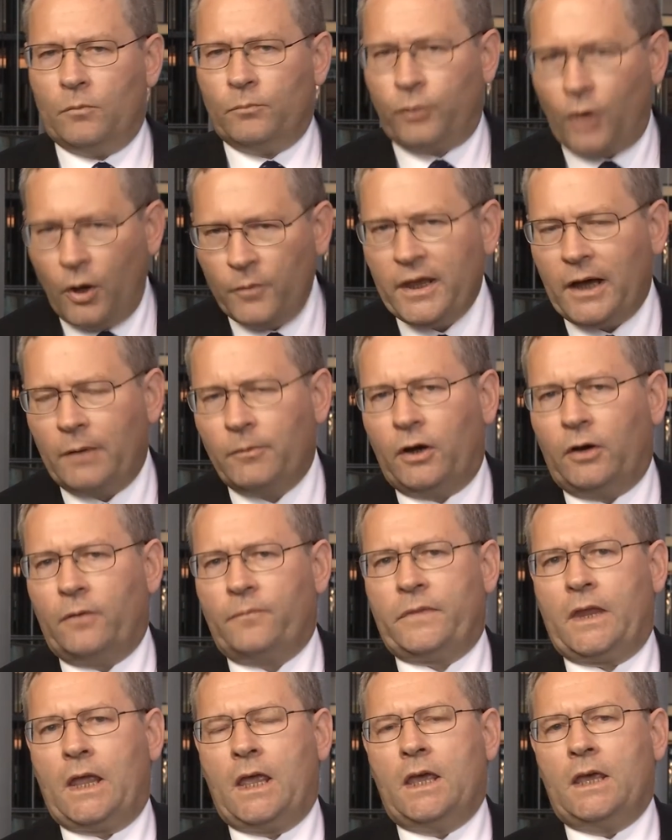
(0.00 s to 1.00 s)
Premièrement,
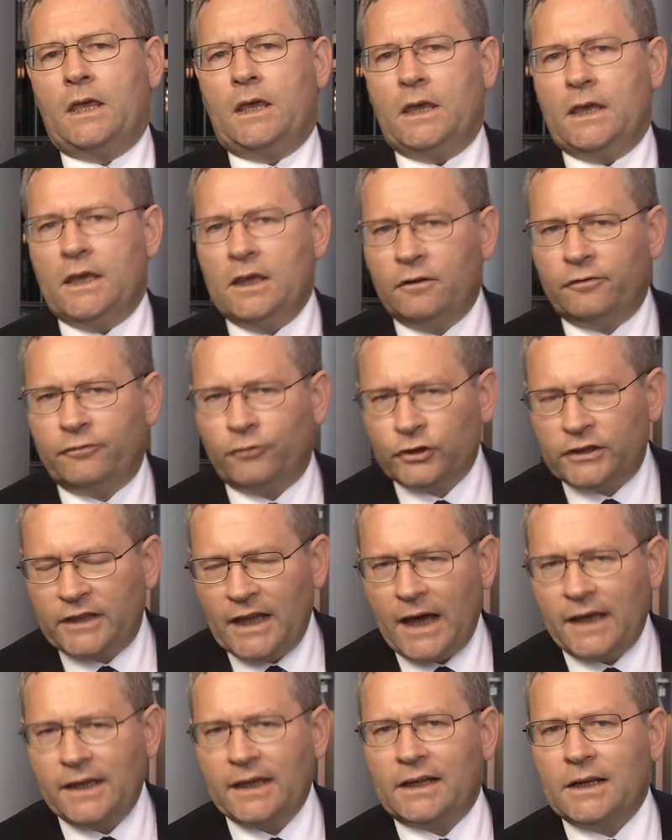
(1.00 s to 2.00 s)
il faut
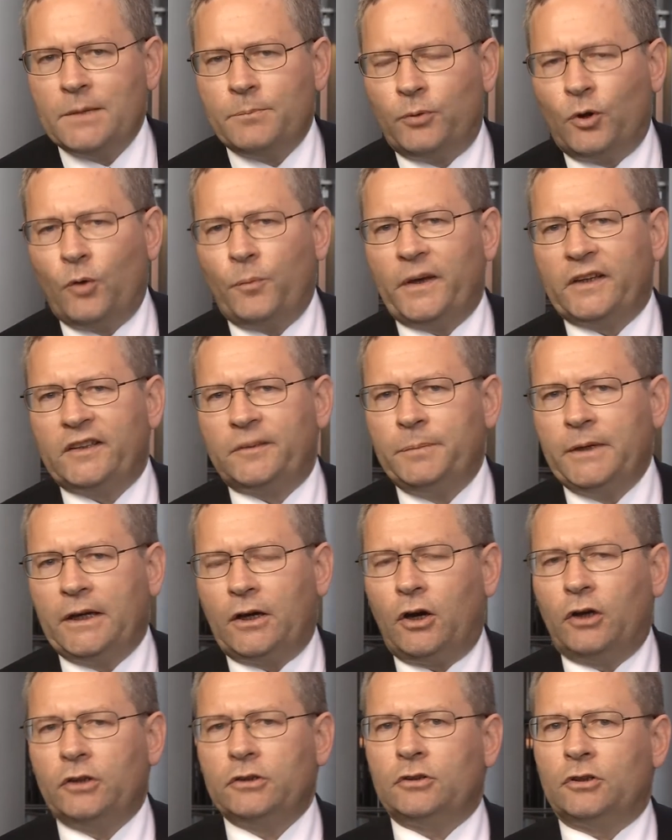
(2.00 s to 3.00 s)
tarir les pompes
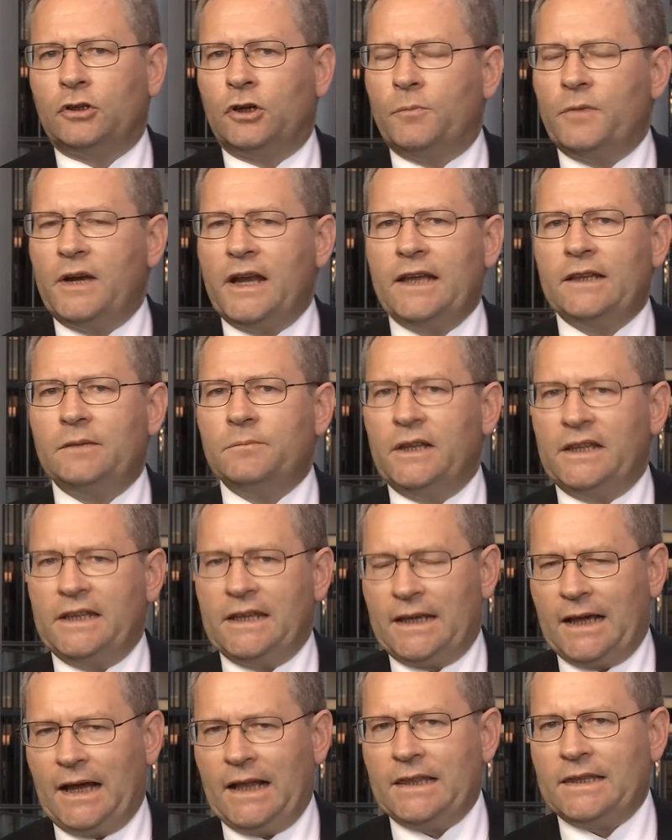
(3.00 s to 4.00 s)
aspirantes comme l'aide
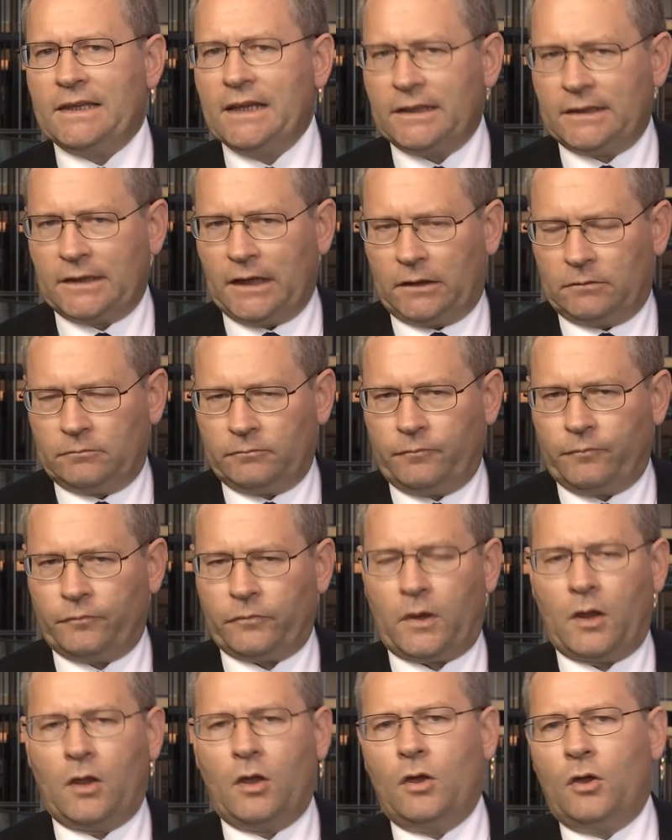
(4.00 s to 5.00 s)
médicale d'État.
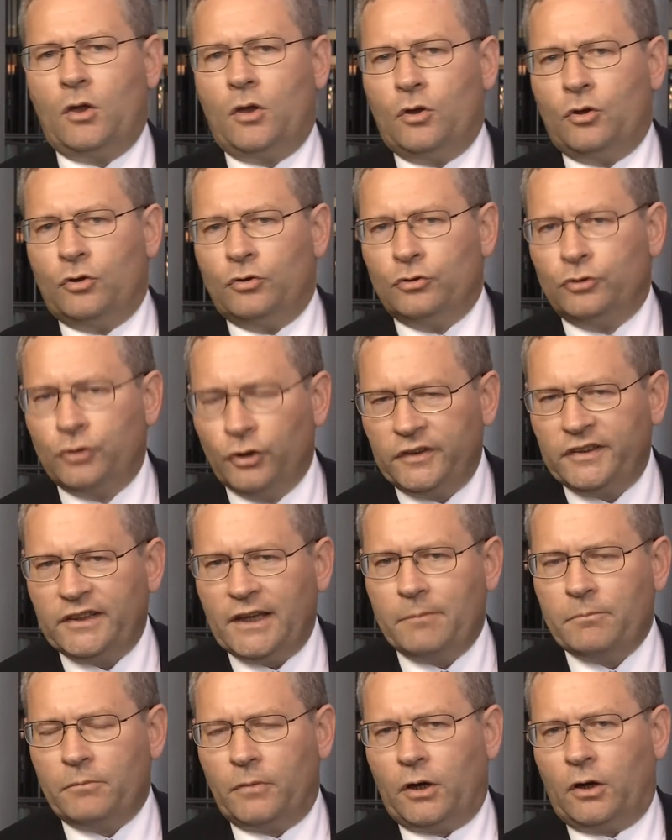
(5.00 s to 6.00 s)

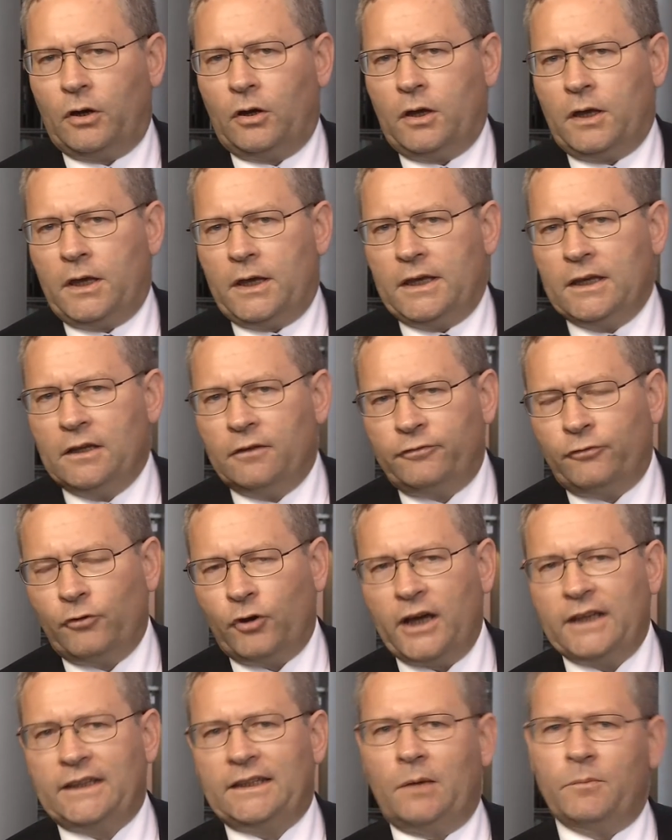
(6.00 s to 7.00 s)
Deuxièmement, il faut
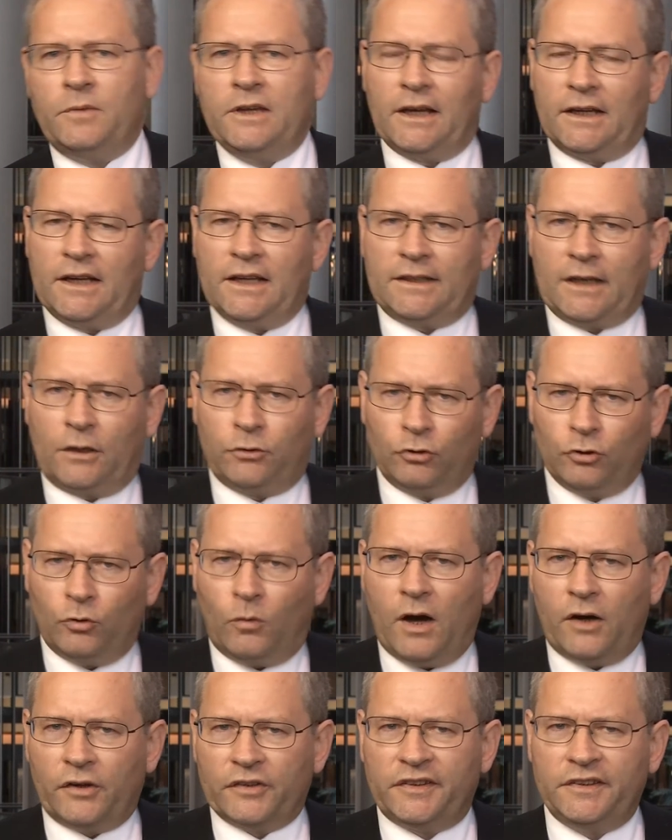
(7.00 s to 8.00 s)
rétablir l'état de
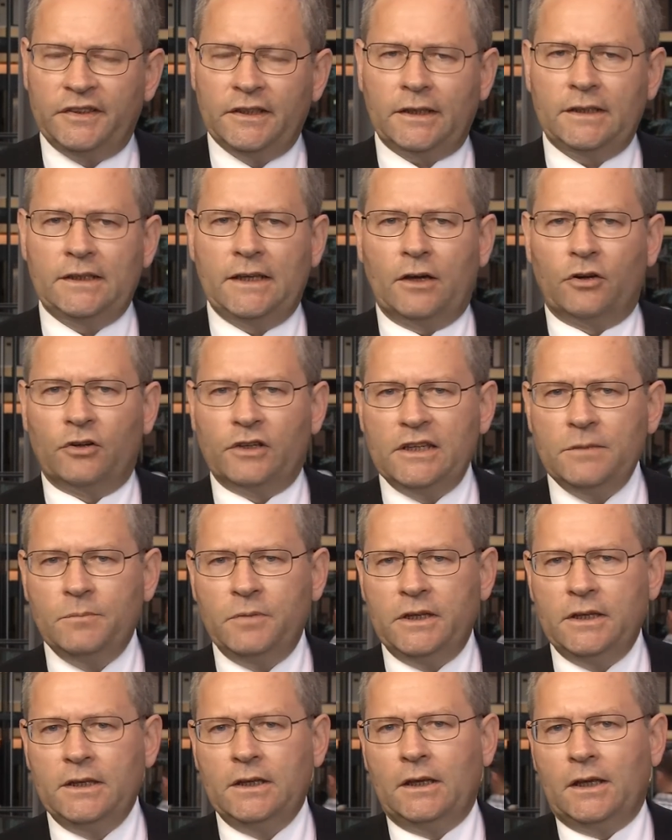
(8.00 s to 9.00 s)
droit en Syrie et en
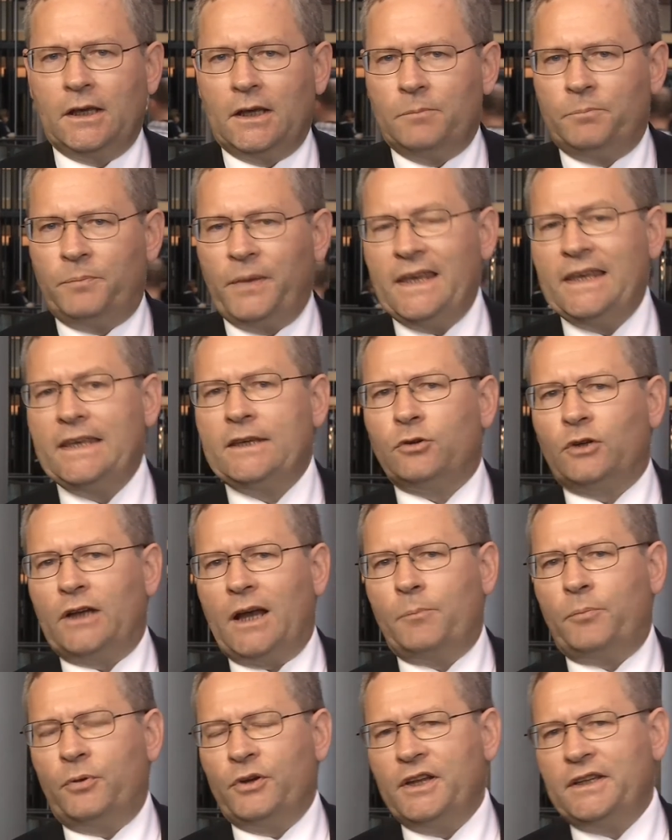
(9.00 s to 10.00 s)
Libye pays que
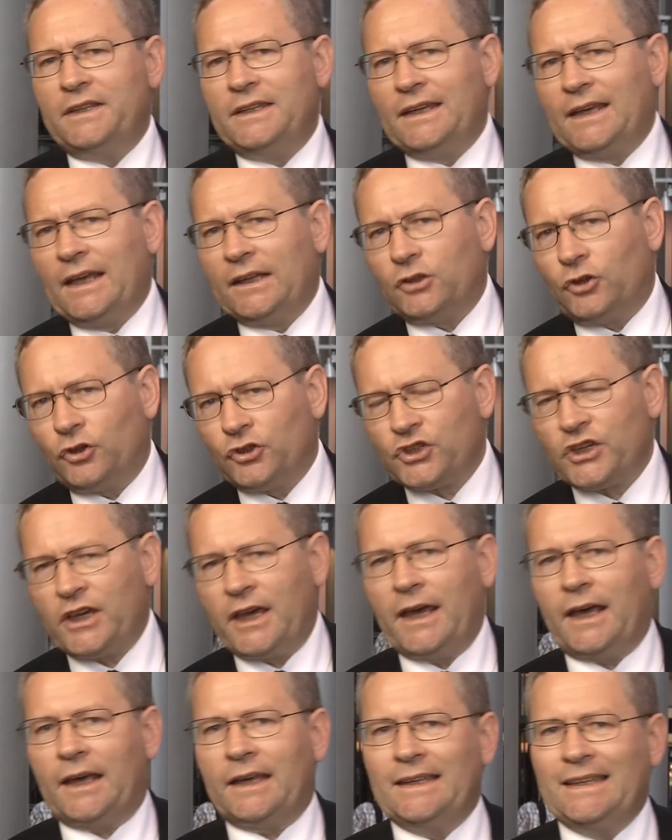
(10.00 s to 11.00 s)
la politique
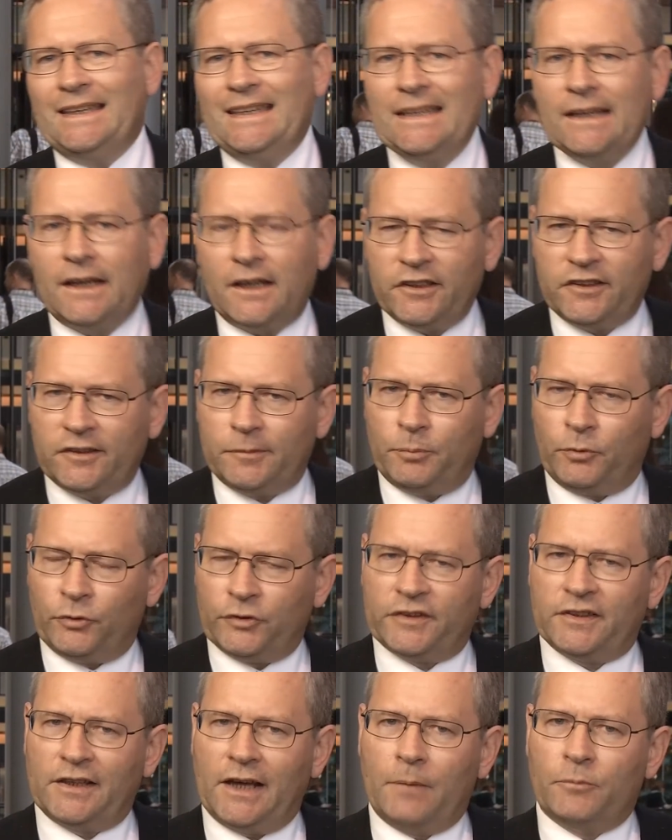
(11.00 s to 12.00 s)
étrangère
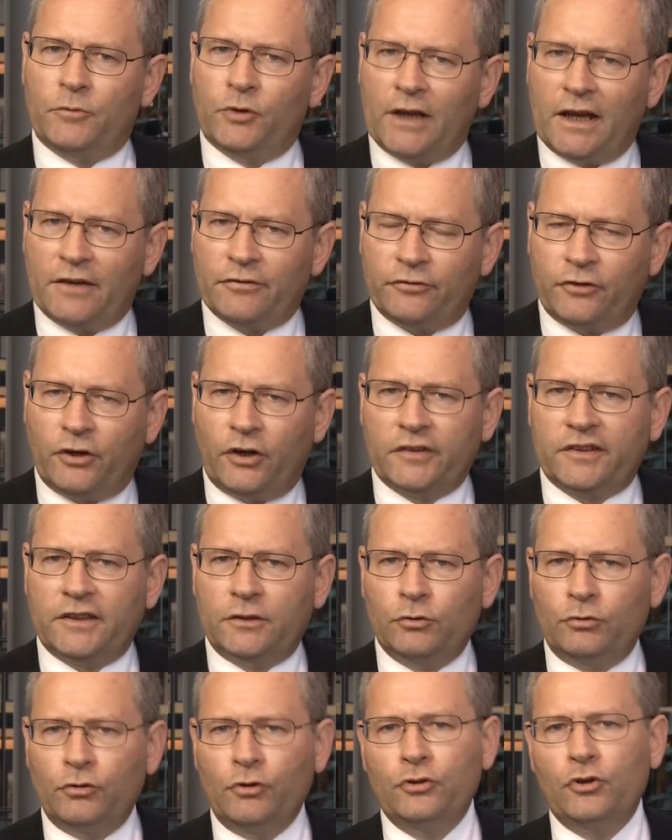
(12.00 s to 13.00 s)
irresponsable de la France et
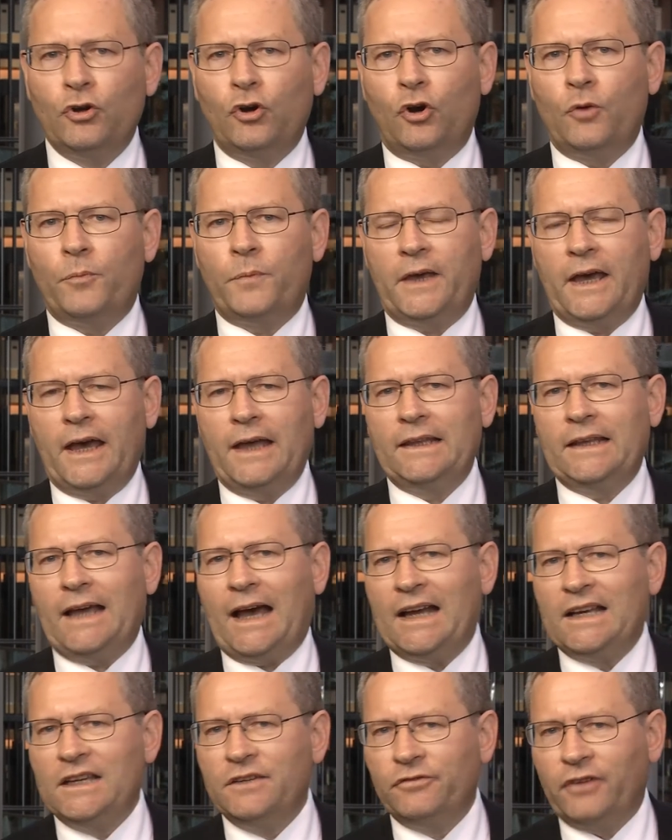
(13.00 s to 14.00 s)
de l'Union européenne
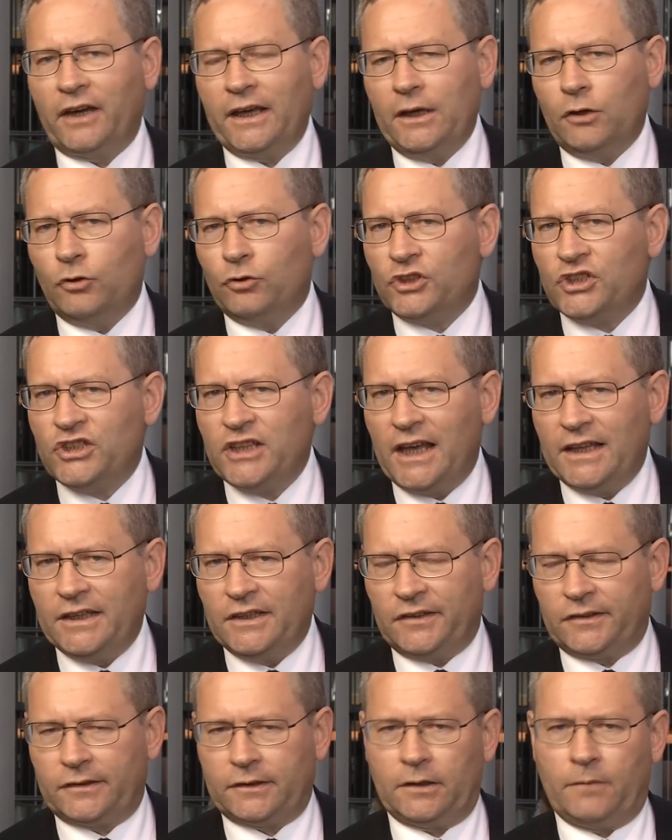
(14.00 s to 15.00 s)
a livré aux
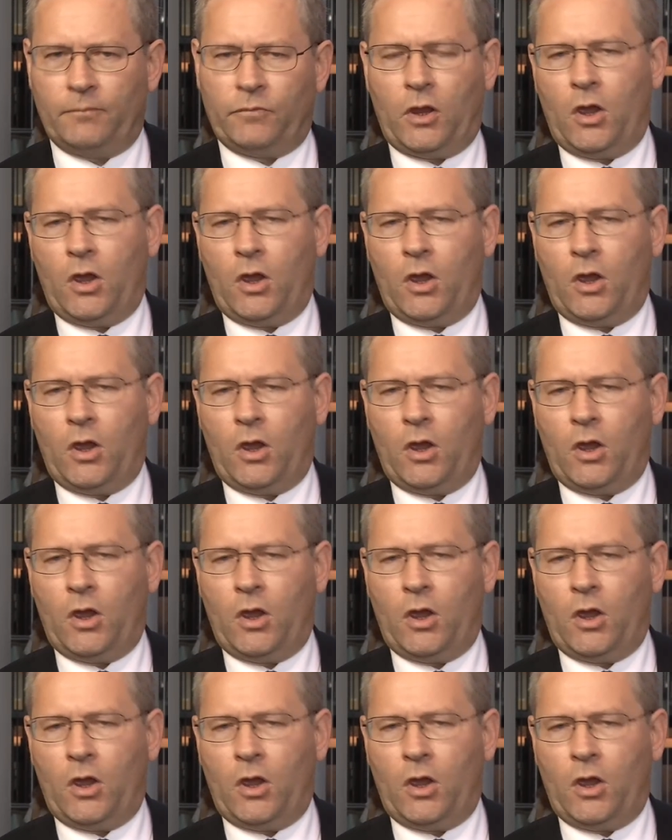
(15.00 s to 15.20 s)
djihadistes.